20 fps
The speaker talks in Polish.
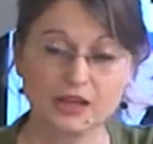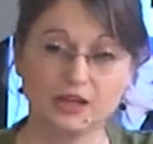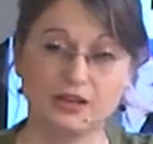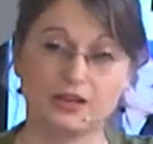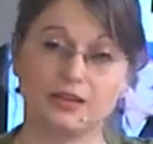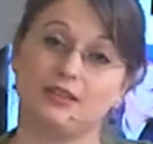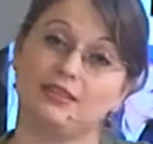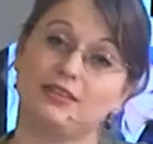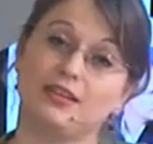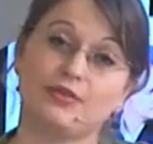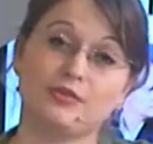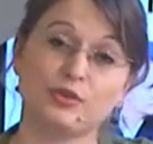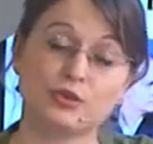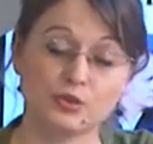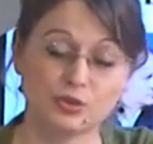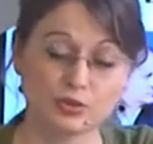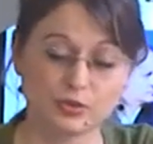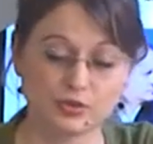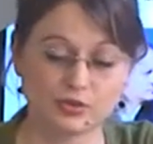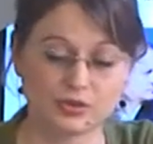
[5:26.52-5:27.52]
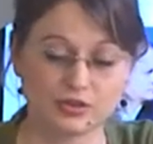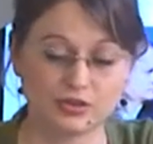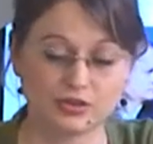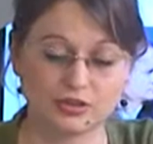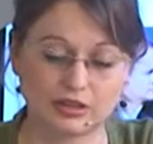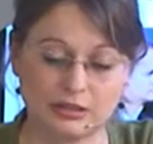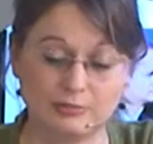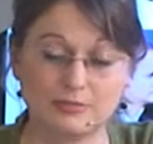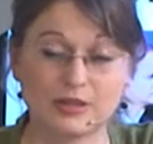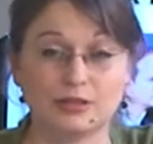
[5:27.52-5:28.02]
e, nawiązując do
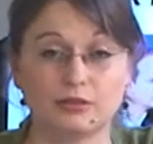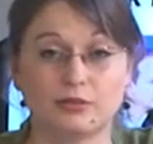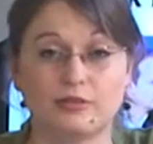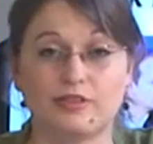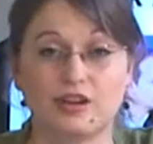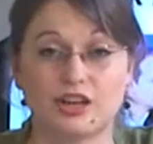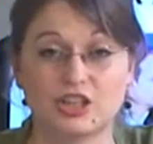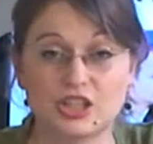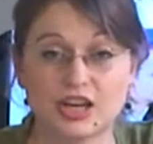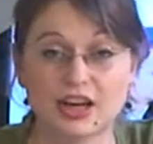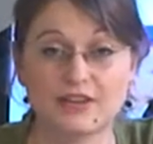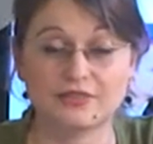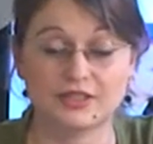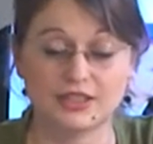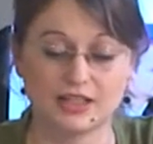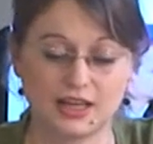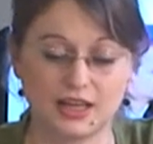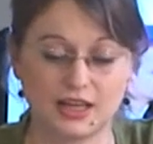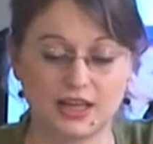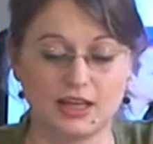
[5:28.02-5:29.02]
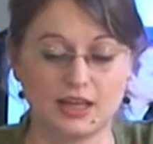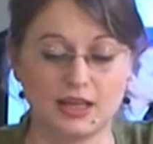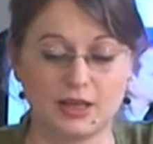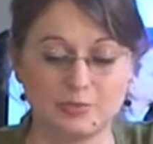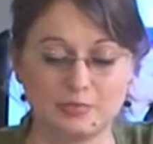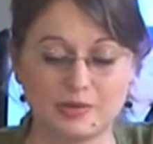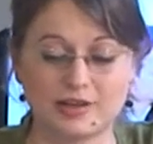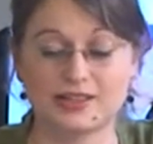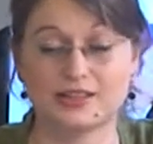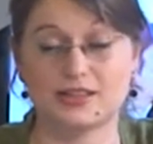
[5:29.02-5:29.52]
klimatu warszawskiej
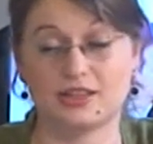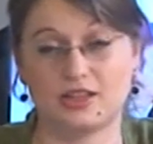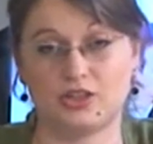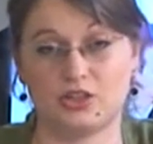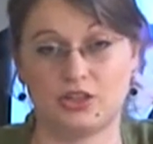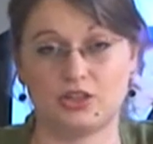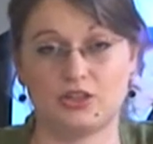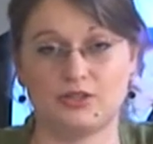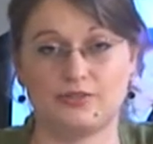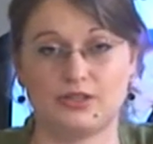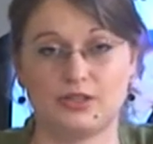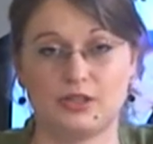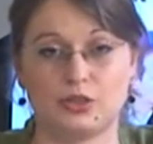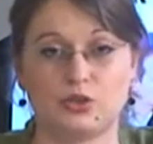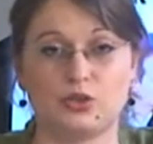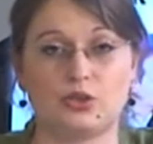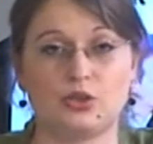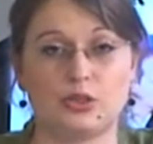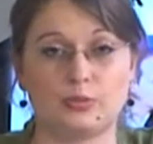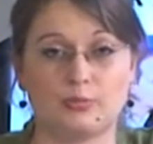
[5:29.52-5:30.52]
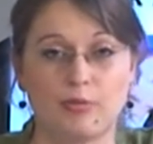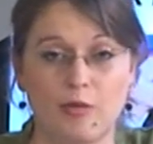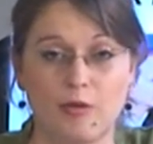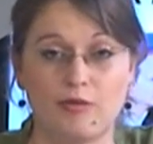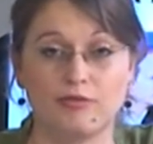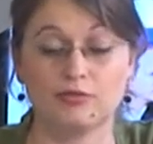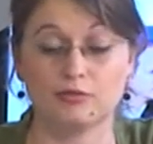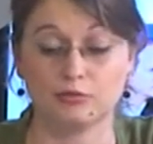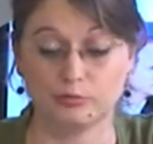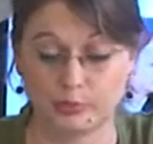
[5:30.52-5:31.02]
i paryskiej rzeczywistości z
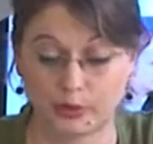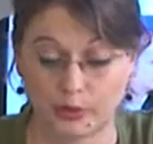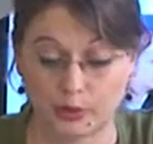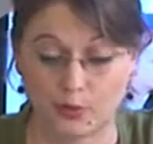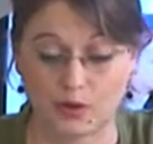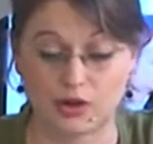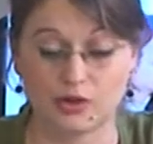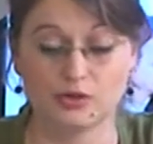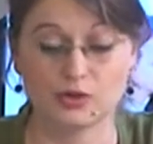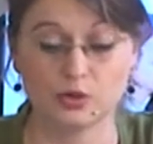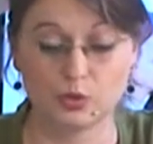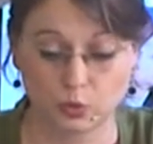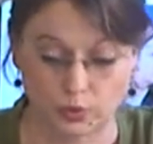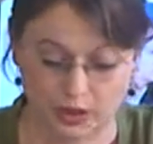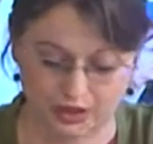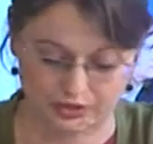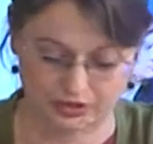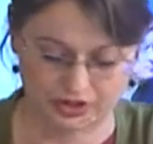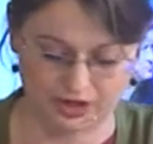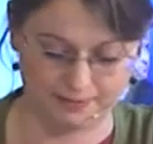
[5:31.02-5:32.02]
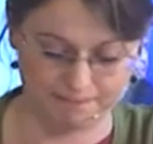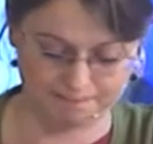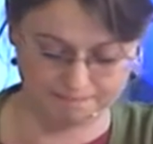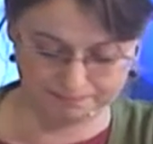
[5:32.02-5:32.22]
połowy ubiegłego stulecia.